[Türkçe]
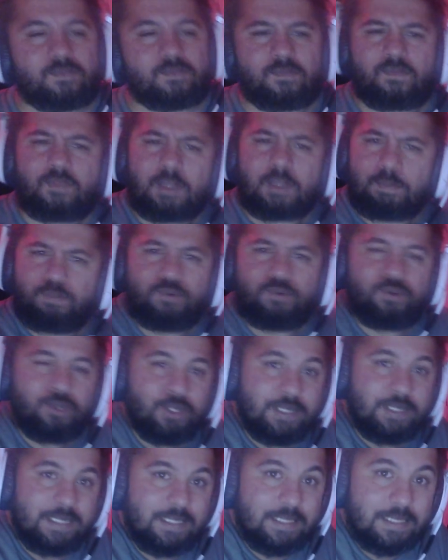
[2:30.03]
Bu
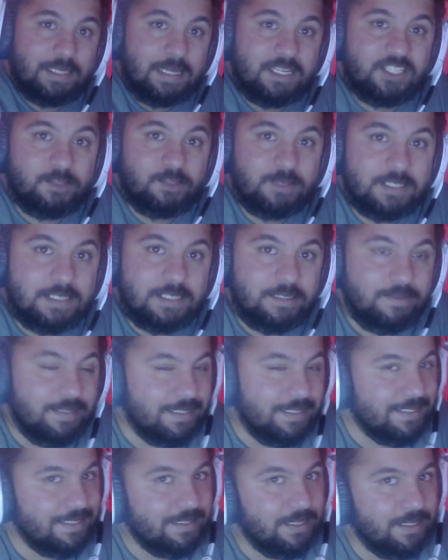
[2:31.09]
ileri aşama
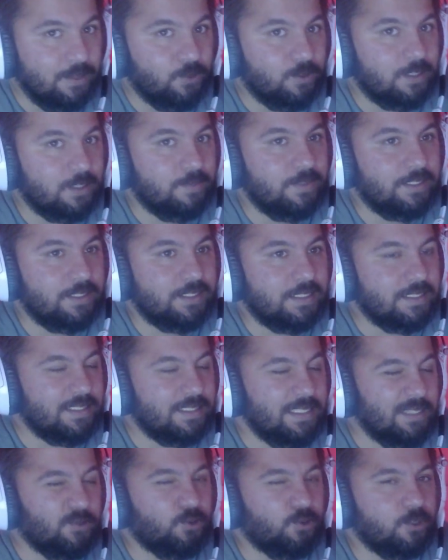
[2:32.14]
seviyesinde öğrenebileceğiniz, ilk
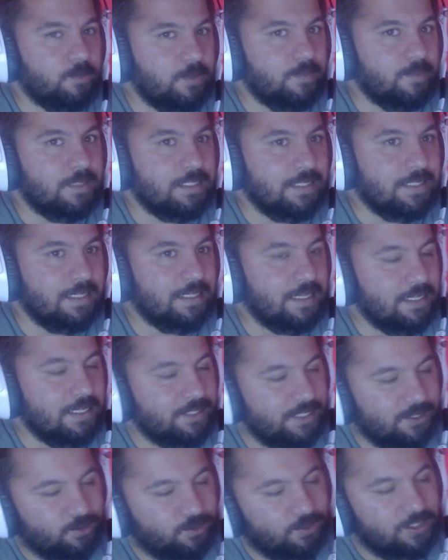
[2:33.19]
oyunu bilmeniz gereken şey soru
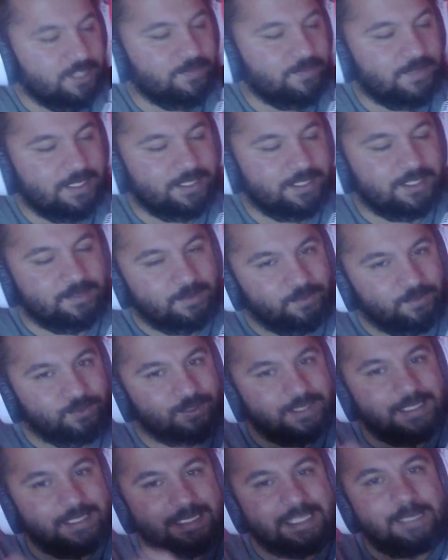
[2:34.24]
çiftleştirme. Bununla da
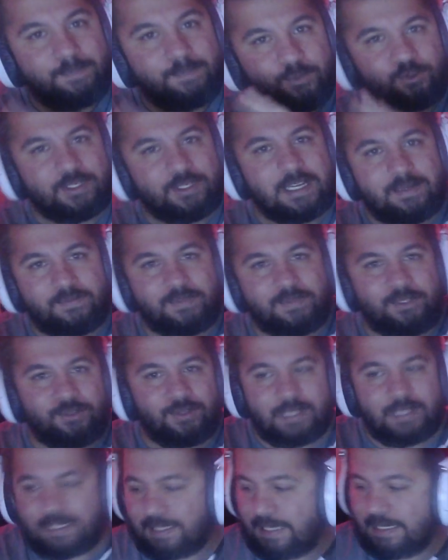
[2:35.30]
ilgili güzel videolar
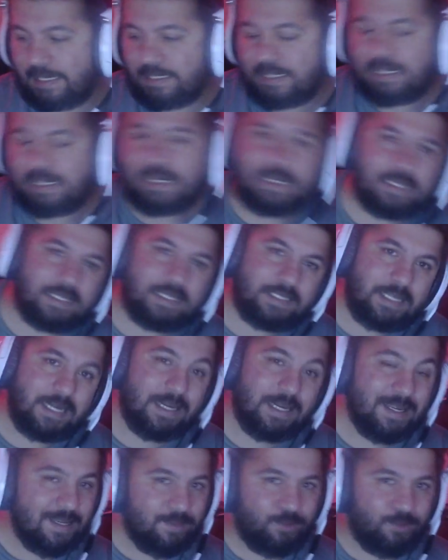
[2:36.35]
gelecek arkadaşlar.
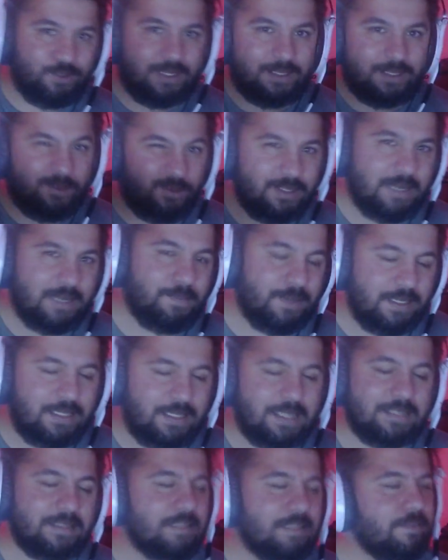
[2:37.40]
Buradan da güzel para
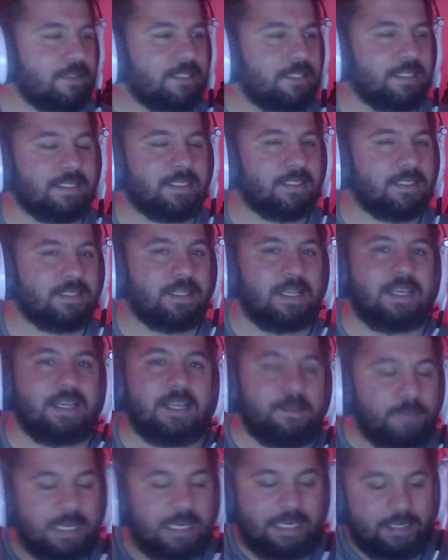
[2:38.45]
kazanabileceksiniz.
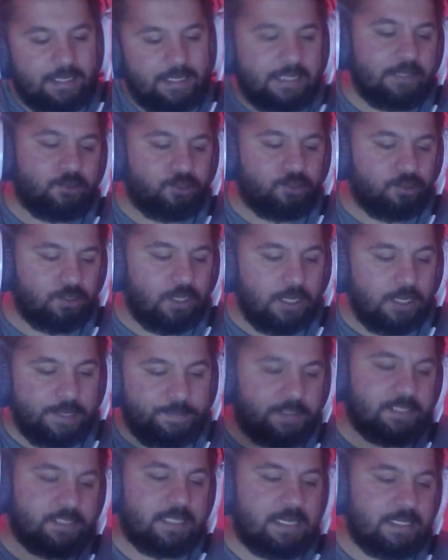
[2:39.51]
Peki ne diyorduk? Biz
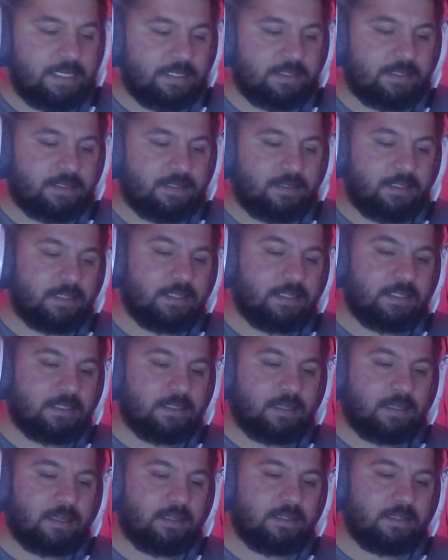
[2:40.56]
X e,
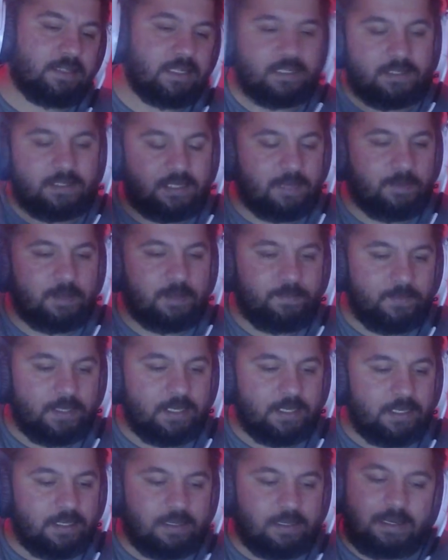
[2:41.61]
alacağız. Tamam.
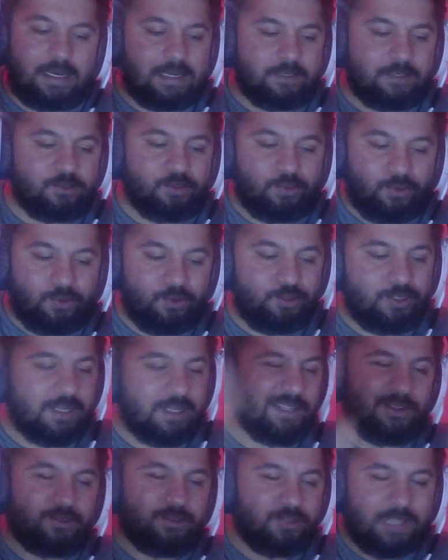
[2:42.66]
Aa, çok, oyuncu da alıyoruz.
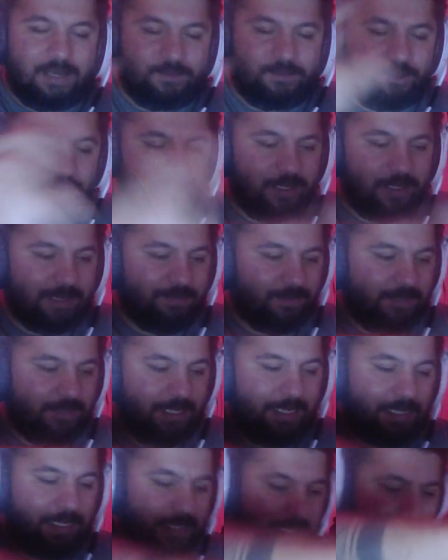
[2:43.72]
Tamam çok önemli değil.
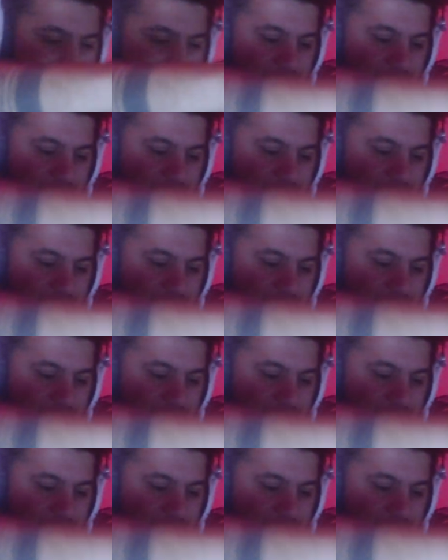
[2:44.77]
E